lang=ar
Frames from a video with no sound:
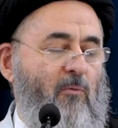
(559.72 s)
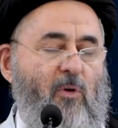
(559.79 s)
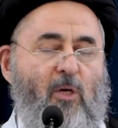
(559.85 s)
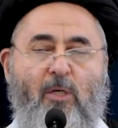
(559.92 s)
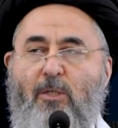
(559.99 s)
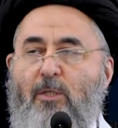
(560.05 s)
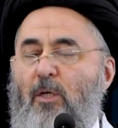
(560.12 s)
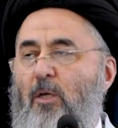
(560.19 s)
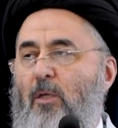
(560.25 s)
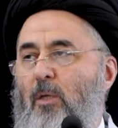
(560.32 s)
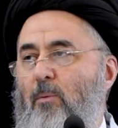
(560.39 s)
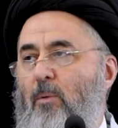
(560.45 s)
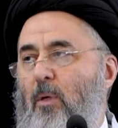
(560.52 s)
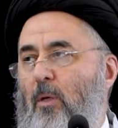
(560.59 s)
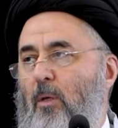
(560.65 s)

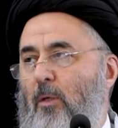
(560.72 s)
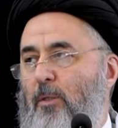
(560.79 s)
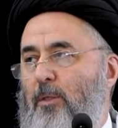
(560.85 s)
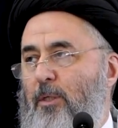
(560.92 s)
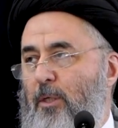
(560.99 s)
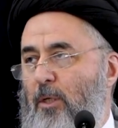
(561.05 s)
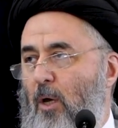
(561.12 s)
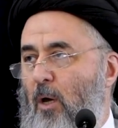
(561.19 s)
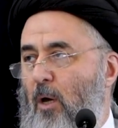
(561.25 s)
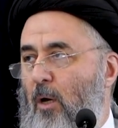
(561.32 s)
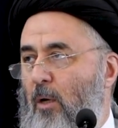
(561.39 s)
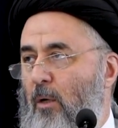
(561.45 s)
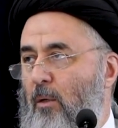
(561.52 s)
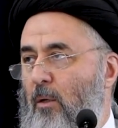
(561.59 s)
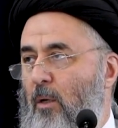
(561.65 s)
فيستخدم
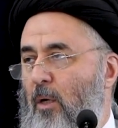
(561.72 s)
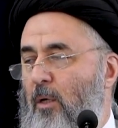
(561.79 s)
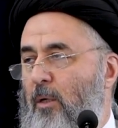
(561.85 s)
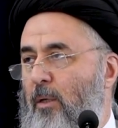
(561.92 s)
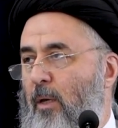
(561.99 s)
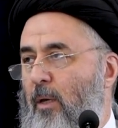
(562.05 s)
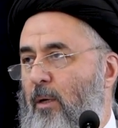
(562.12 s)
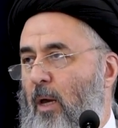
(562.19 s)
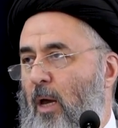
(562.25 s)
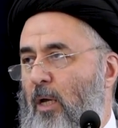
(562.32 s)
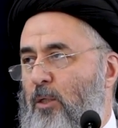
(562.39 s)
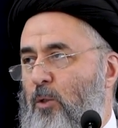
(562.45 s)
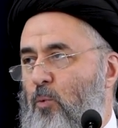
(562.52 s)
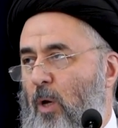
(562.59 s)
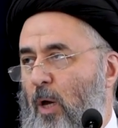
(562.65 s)
السياق لكن
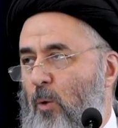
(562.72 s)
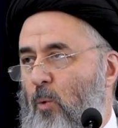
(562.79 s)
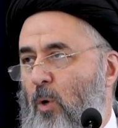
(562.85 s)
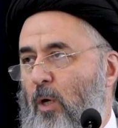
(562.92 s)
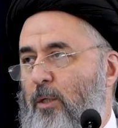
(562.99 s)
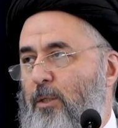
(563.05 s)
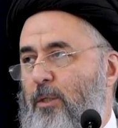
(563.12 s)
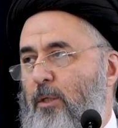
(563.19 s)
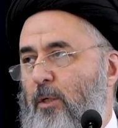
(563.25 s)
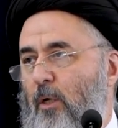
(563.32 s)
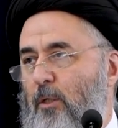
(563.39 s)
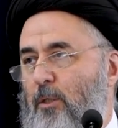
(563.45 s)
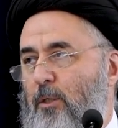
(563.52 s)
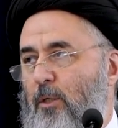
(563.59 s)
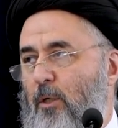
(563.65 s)
أسوأ أنواع السياق
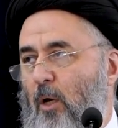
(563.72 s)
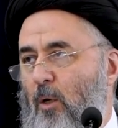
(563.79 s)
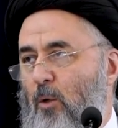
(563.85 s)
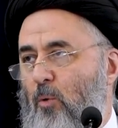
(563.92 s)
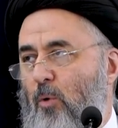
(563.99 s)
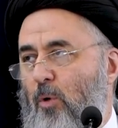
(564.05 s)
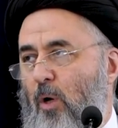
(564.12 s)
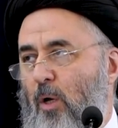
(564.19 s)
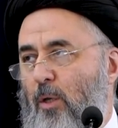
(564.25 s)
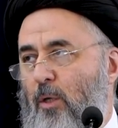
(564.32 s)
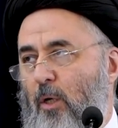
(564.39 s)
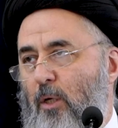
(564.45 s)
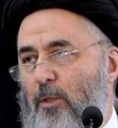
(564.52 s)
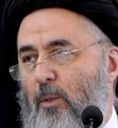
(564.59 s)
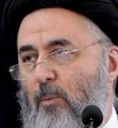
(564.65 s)
السياق القرآني
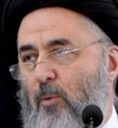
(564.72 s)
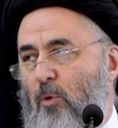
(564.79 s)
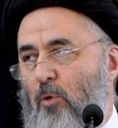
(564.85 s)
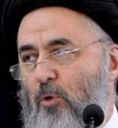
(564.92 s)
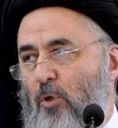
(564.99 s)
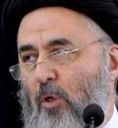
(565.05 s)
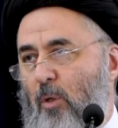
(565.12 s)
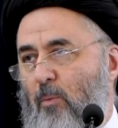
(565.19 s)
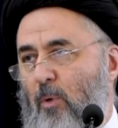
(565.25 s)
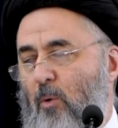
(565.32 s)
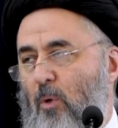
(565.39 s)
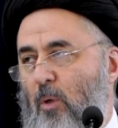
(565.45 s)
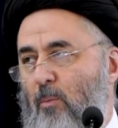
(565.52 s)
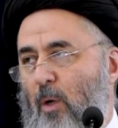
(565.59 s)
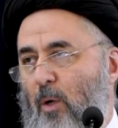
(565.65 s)
ليس بحجة كما
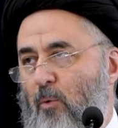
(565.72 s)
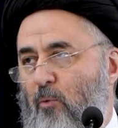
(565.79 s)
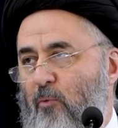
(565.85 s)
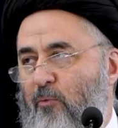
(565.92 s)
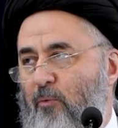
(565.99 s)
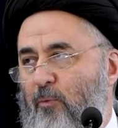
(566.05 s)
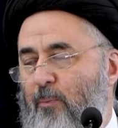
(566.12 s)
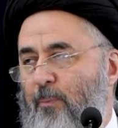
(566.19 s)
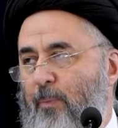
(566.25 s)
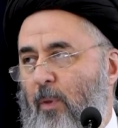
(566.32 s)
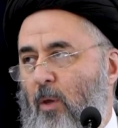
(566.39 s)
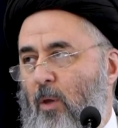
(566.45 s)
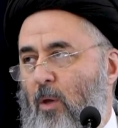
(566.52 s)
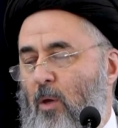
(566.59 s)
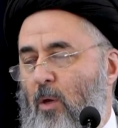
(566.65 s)
هو المعروف
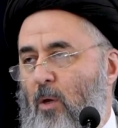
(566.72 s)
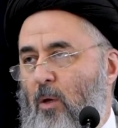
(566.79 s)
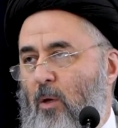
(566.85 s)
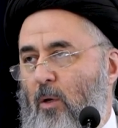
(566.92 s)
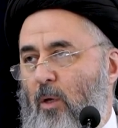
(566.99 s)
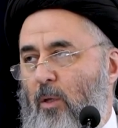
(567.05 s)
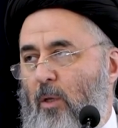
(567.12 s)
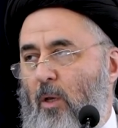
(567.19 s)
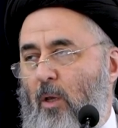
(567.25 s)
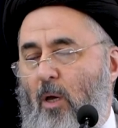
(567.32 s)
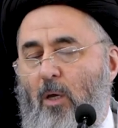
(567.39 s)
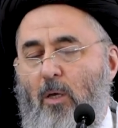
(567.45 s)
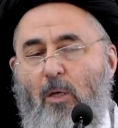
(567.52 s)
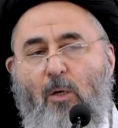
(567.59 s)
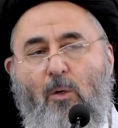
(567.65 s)
لأن
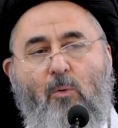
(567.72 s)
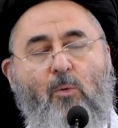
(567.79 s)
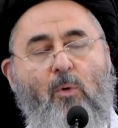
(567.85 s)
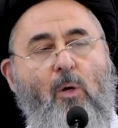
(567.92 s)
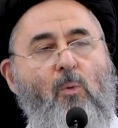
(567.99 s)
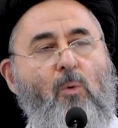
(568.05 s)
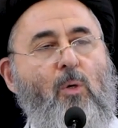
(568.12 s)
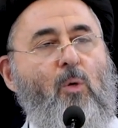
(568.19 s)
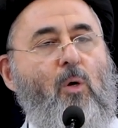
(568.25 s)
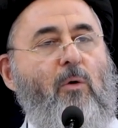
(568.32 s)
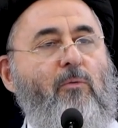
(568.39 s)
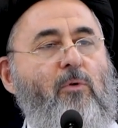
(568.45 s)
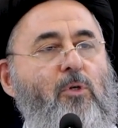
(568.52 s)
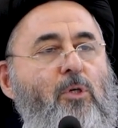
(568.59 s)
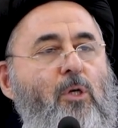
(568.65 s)
الآية يكون أولها
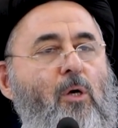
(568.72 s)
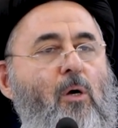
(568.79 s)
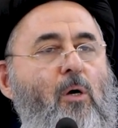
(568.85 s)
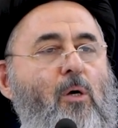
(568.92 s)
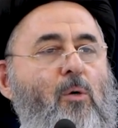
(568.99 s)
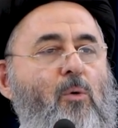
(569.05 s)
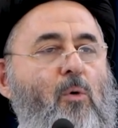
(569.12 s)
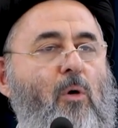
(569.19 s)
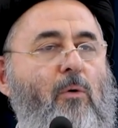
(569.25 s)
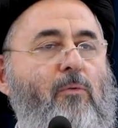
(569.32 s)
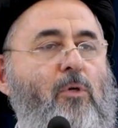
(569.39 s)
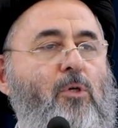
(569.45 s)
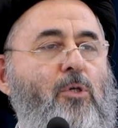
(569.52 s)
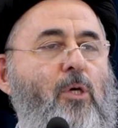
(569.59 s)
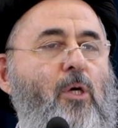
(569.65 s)
في شيء آخرها
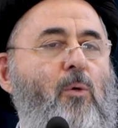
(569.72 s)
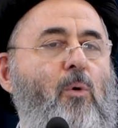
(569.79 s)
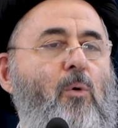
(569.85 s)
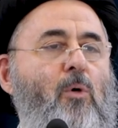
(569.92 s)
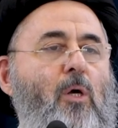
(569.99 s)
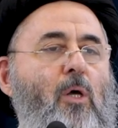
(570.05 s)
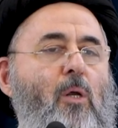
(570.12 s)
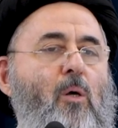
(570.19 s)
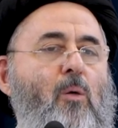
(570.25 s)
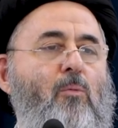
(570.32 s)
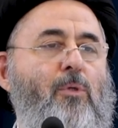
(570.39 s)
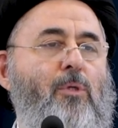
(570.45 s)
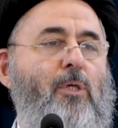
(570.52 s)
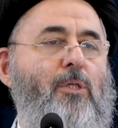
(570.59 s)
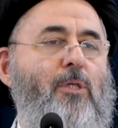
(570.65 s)
في شيء وهو كلام
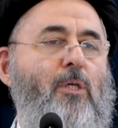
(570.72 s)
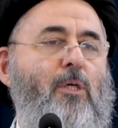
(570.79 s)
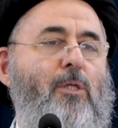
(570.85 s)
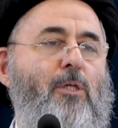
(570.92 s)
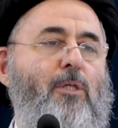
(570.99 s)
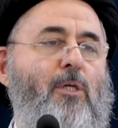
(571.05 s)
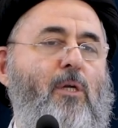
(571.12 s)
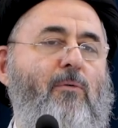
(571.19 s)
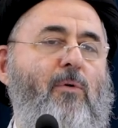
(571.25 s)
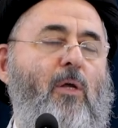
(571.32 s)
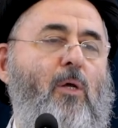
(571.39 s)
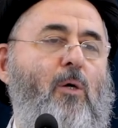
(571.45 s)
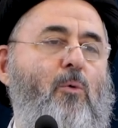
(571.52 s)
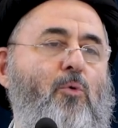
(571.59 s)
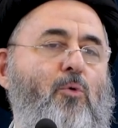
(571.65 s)
متصل يتصرف
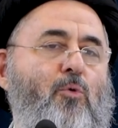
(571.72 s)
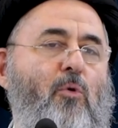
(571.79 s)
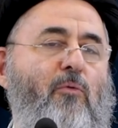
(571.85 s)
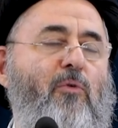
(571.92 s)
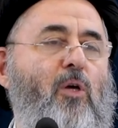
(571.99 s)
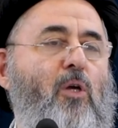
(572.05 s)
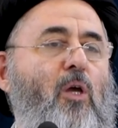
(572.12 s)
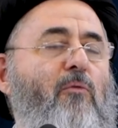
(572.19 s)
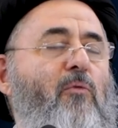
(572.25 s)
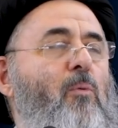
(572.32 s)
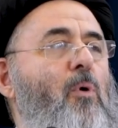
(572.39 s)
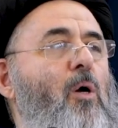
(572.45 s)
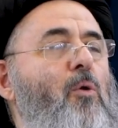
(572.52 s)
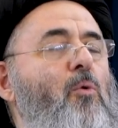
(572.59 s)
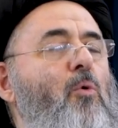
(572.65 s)
على وجوه فكيف
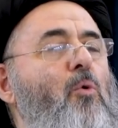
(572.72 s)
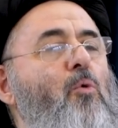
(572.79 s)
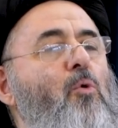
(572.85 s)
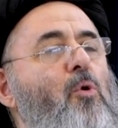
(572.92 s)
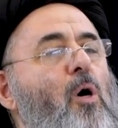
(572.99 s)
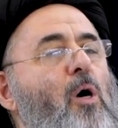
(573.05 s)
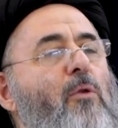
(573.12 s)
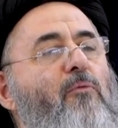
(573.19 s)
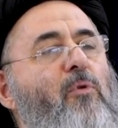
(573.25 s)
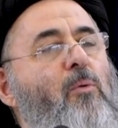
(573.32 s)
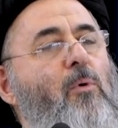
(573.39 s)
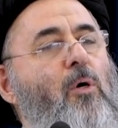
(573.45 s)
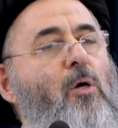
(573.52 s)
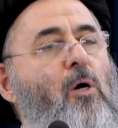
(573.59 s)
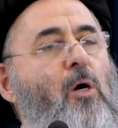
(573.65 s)
بأنه القرآن في
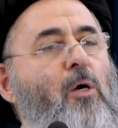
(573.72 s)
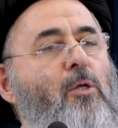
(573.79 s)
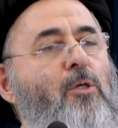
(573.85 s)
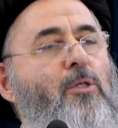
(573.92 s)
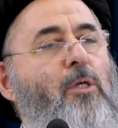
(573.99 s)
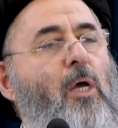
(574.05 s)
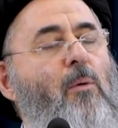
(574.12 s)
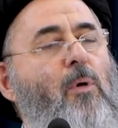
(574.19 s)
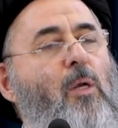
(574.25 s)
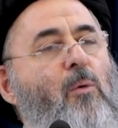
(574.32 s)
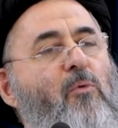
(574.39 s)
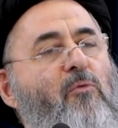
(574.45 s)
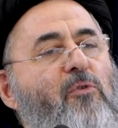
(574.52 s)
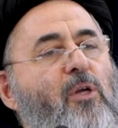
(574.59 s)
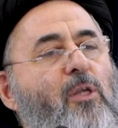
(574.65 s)
مكان استعمل
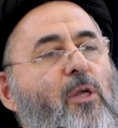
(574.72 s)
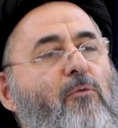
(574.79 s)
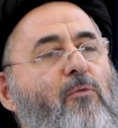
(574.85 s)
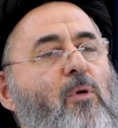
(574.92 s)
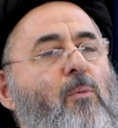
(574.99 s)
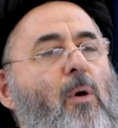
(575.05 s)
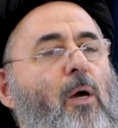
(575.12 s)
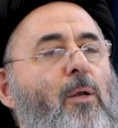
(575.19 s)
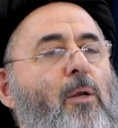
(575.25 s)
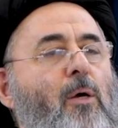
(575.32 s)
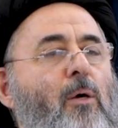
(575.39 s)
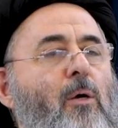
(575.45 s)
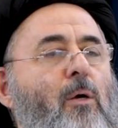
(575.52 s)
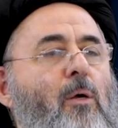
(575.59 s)
مفردة في معنى